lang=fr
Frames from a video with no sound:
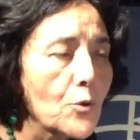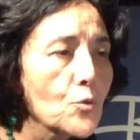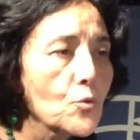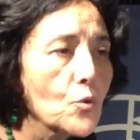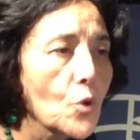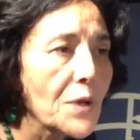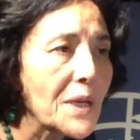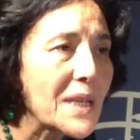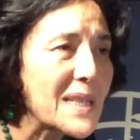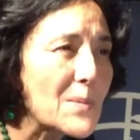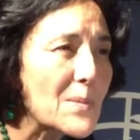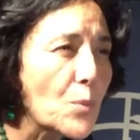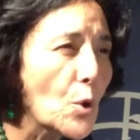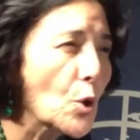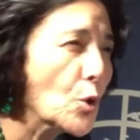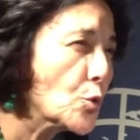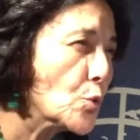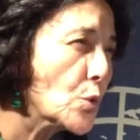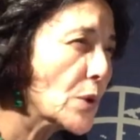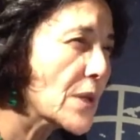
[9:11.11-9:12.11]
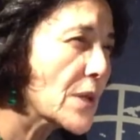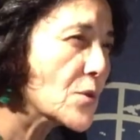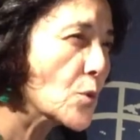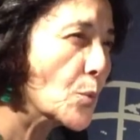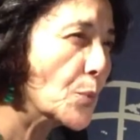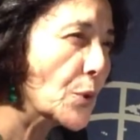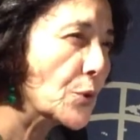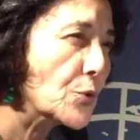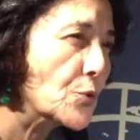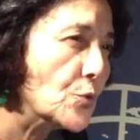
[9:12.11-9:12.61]
on explore toutes les
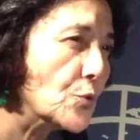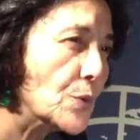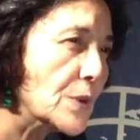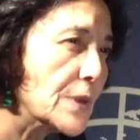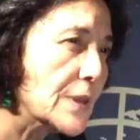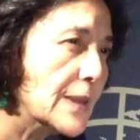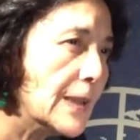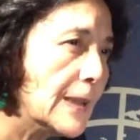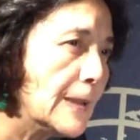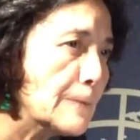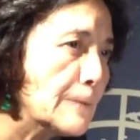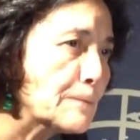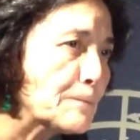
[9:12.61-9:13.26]
opportunités